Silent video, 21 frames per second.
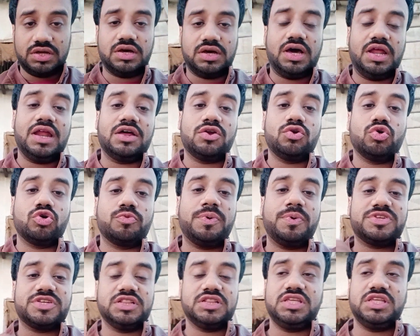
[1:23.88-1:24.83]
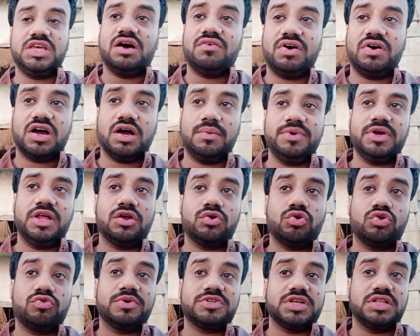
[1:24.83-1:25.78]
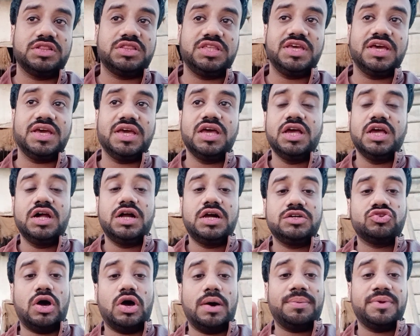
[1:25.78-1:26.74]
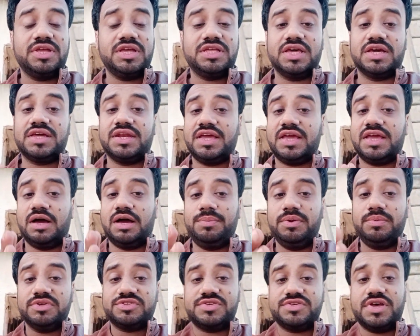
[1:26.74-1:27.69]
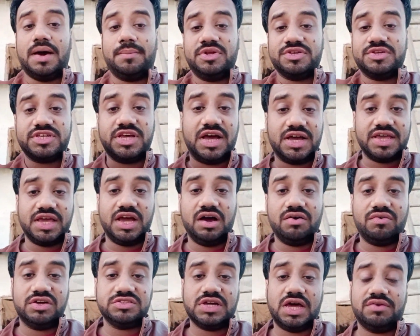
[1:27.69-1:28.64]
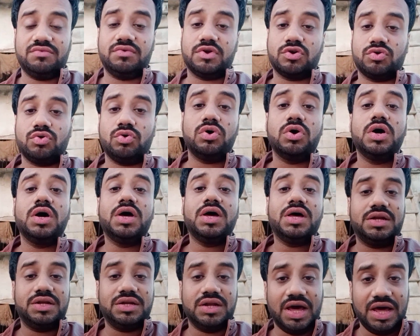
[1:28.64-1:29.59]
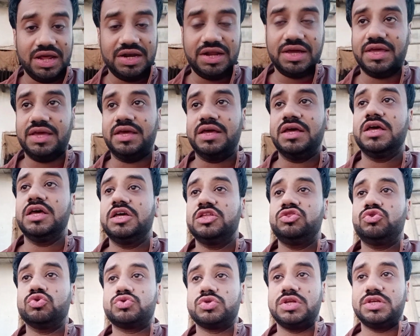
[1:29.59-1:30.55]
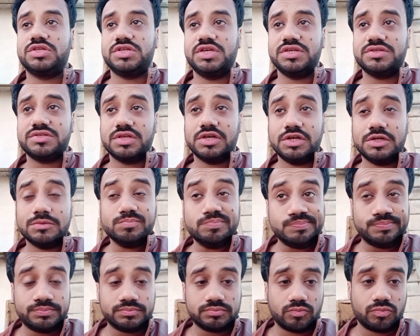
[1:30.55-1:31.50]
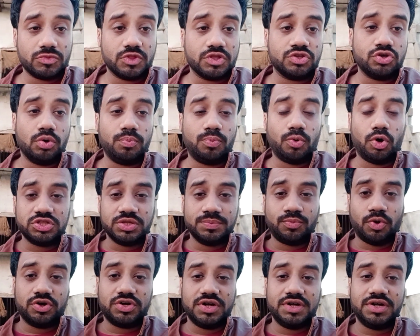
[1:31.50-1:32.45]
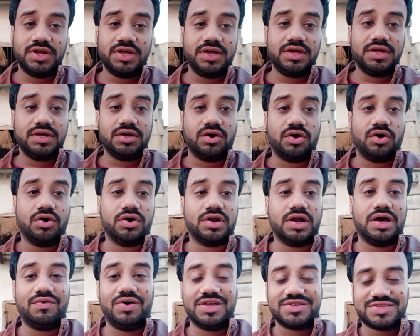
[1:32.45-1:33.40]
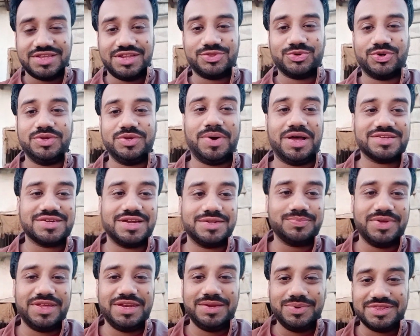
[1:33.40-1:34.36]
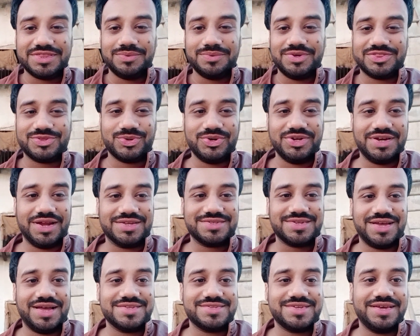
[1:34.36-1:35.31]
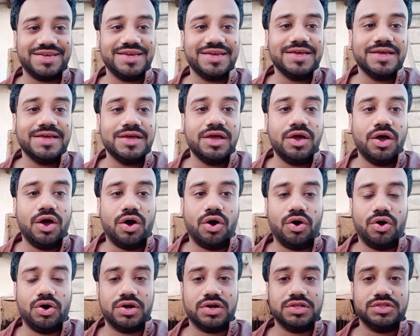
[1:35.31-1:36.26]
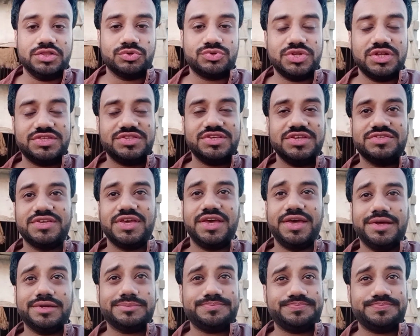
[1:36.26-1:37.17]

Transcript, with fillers: अलग रुख पे चलती है हवा कभी अलग रुख पे चलती है तो आपने ये देखना है कभी भी सामने से आके हवा जानवर को ना लगे दूसरी चीज़ जो बहुत इंपॉर्टेंट है और आवाज़ के लिए थोड़ी माजरत मेरी भी तबीयत थोड़ी नासाज है और दूसरी चीज़ ये